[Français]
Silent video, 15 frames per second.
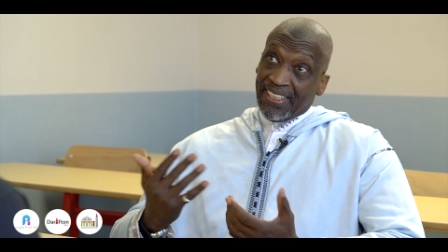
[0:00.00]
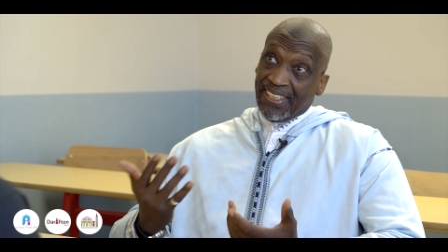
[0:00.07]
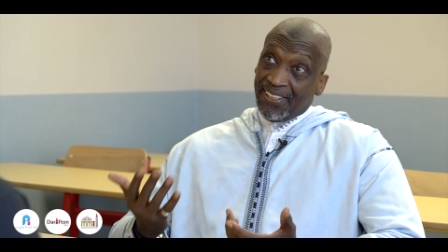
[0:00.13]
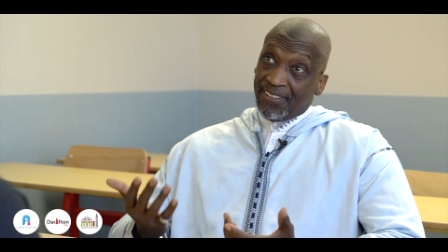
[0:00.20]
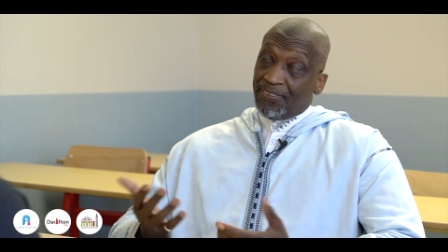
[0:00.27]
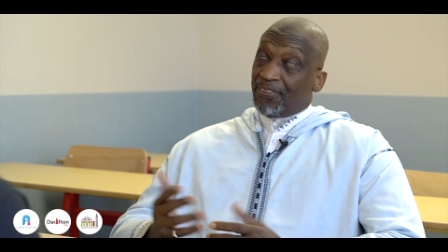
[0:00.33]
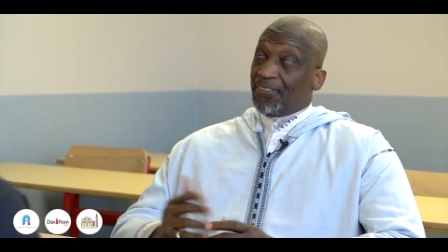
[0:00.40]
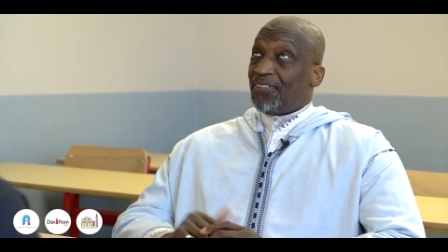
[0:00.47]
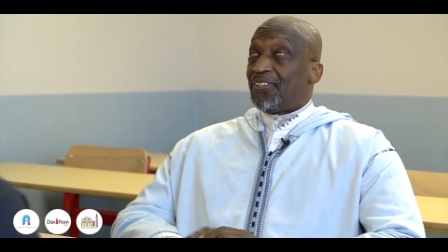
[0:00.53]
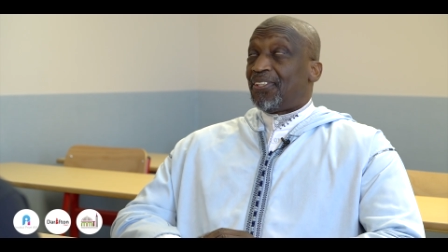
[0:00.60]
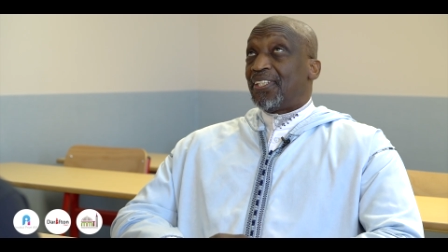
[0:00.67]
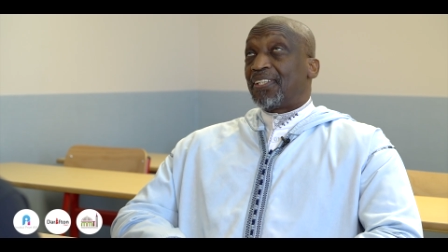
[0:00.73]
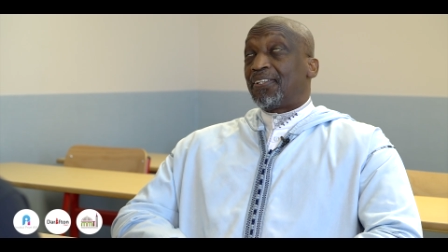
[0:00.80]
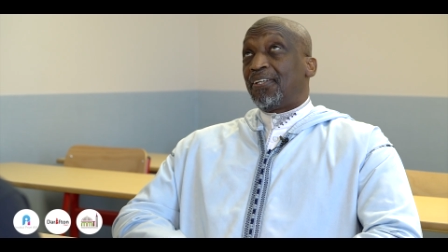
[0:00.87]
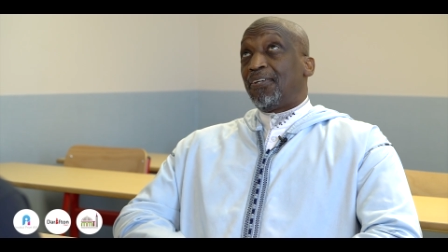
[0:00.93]
qui,
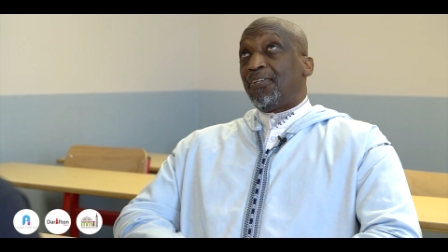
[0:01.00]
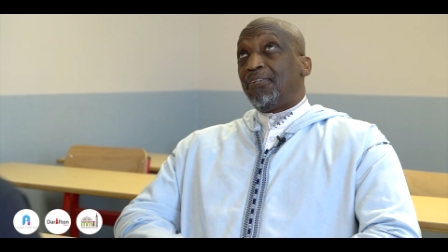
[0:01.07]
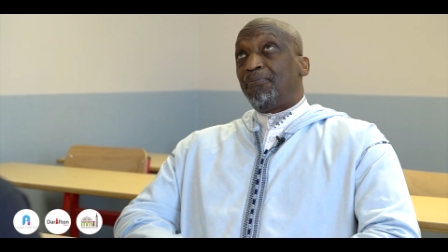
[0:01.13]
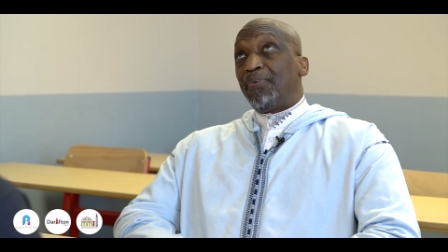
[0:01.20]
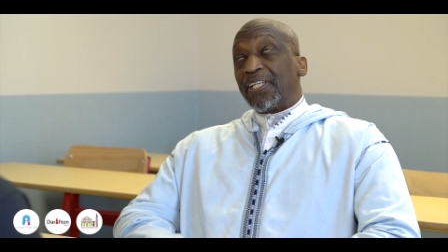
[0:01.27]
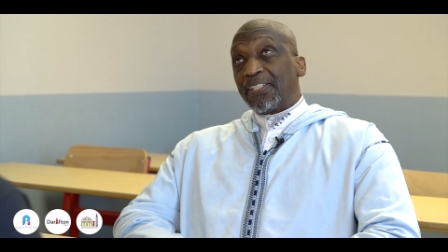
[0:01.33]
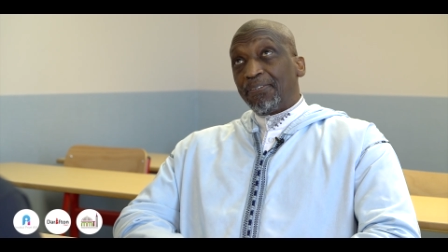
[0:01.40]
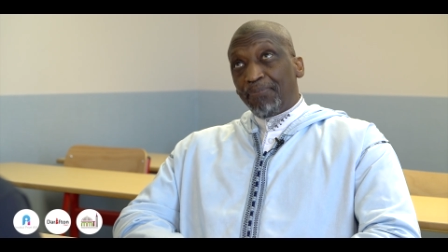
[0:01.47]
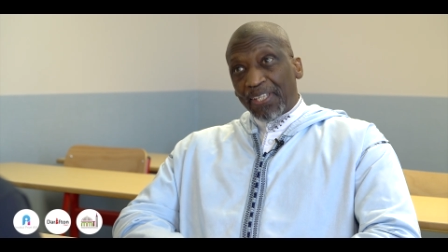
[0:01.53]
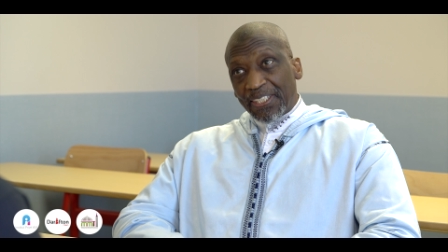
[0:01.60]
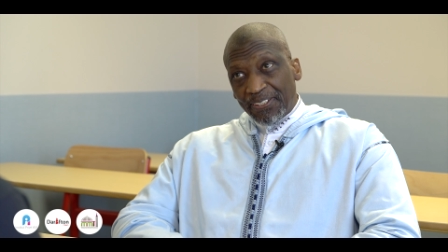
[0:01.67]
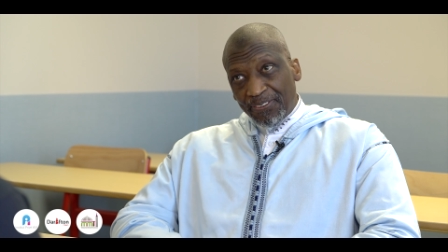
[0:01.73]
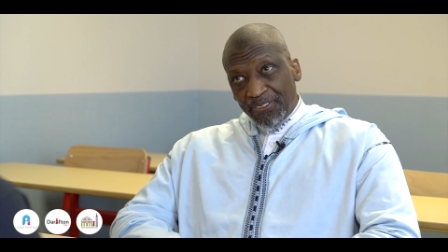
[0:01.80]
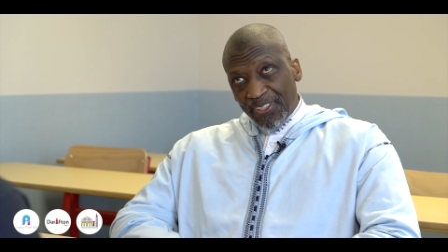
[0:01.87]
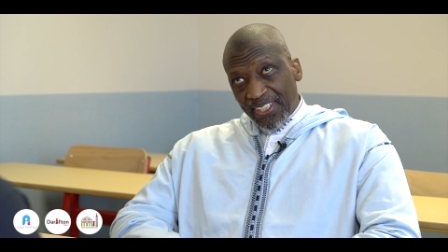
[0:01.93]
sont, qui ont une place
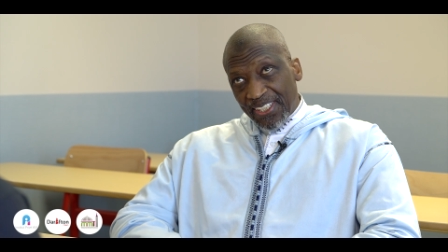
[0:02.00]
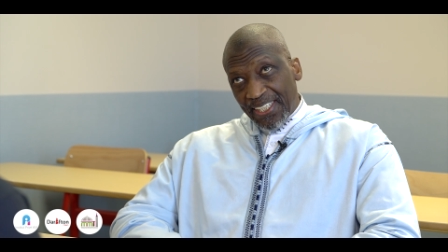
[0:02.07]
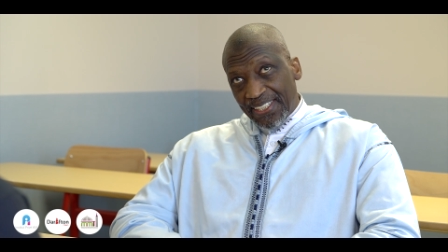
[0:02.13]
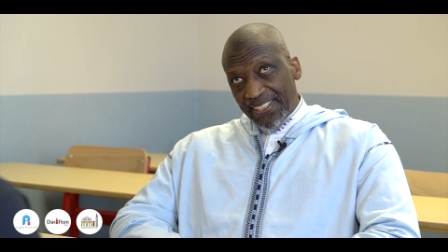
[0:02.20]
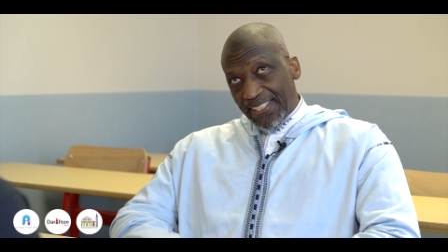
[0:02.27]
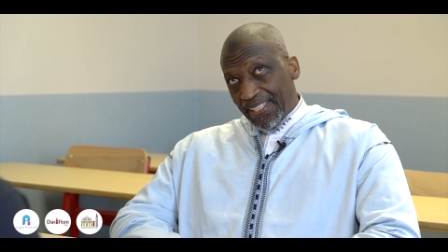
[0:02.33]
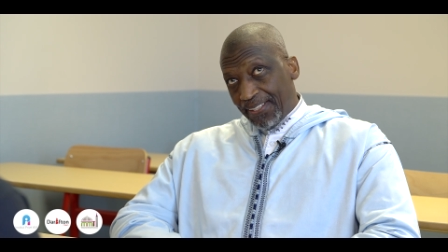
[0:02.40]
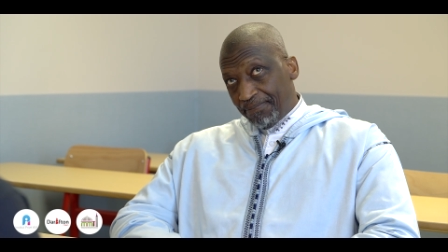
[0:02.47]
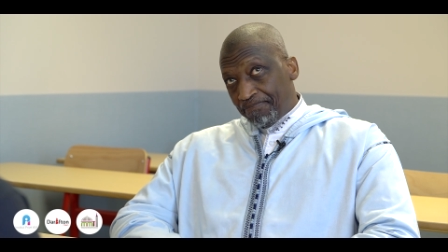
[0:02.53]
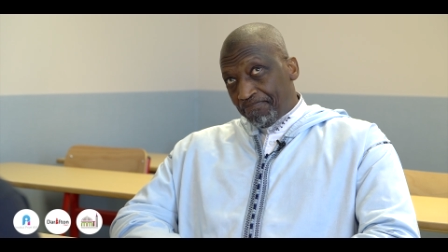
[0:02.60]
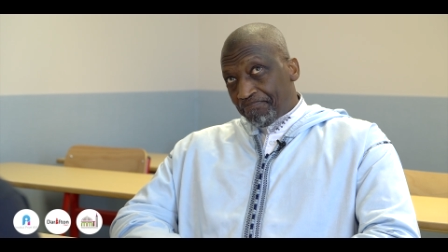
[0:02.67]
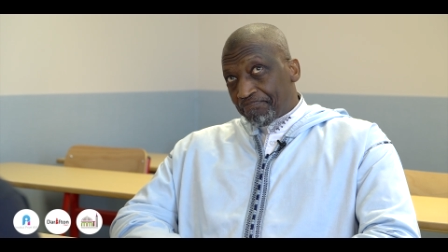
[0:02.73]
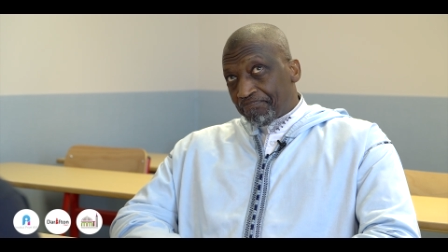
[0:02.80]
particulière dans l'islam,